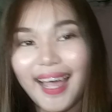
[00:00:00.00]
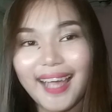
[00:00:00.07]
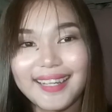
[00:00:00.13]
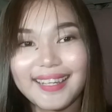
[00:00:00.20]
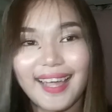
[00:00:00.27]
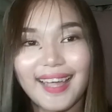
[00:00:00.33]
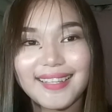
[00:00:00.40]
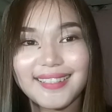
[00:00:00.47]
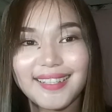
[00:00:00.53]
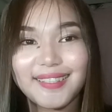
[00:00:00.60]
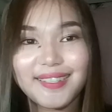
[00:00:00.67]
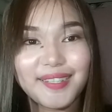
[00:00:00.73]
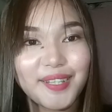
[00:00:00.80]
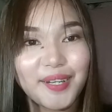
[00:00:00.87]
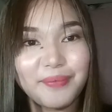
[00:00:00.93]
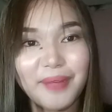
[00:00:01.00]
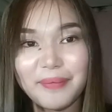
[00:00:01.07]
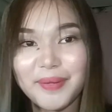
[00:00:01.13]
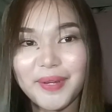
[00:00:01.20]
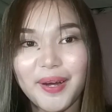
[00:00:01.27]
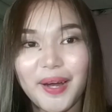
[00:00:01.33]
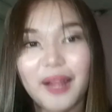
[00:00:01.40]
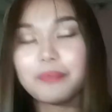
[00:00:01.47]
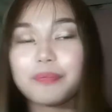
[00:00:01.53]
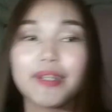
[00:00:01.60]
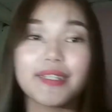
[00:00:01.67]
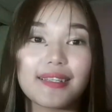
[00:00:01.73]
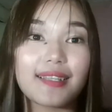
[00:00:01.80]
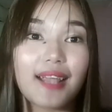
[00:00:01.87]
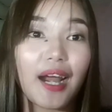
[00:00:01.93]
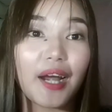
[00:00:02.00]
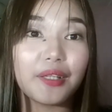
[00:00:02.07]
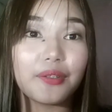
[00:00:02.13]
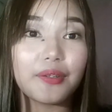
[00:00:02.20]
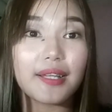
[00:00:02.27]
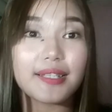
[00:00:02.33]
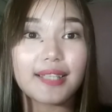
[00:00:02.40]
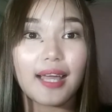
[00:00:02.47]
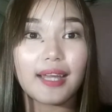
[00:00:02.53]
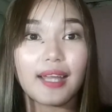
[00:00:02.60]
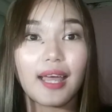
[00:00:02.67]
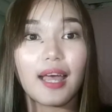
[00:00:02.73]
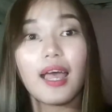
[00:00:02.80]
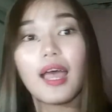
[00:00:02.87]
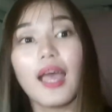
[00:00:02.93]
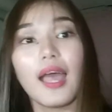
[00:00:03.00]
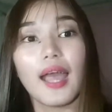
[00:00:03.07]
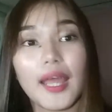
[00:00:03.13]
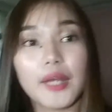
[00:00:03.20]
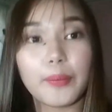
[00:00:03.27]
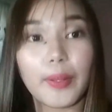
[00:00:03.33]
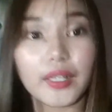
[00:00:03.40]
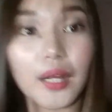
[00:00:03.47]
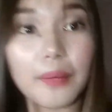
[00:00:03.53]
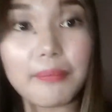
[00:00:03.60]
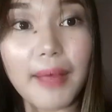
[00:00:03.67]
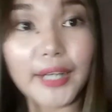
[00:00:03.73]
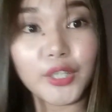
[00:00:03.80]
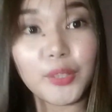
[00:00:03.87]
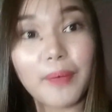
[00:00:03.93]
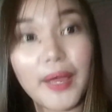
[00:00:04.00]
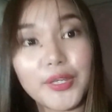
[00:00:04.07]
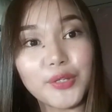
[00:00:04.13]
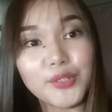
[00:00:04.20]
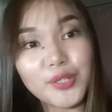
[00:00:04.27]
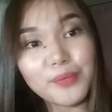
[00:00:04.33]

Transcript: guys, this is your baby girl, Princess Carol Lorenzana, and welcome back to my YouTube